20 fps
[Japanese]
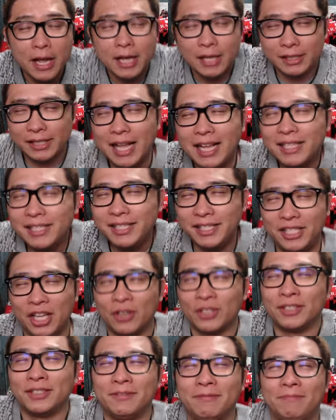サンゾン、
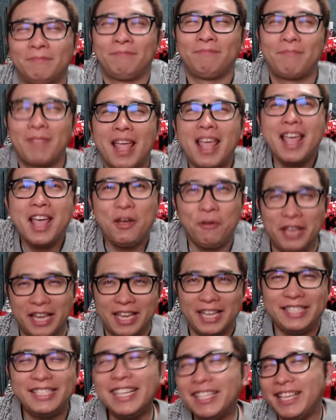
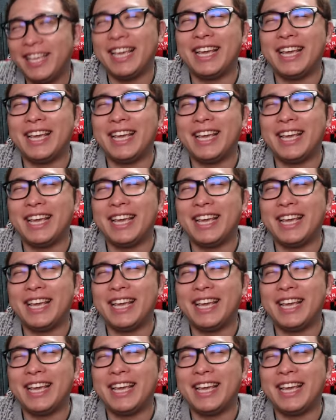ヒザキ、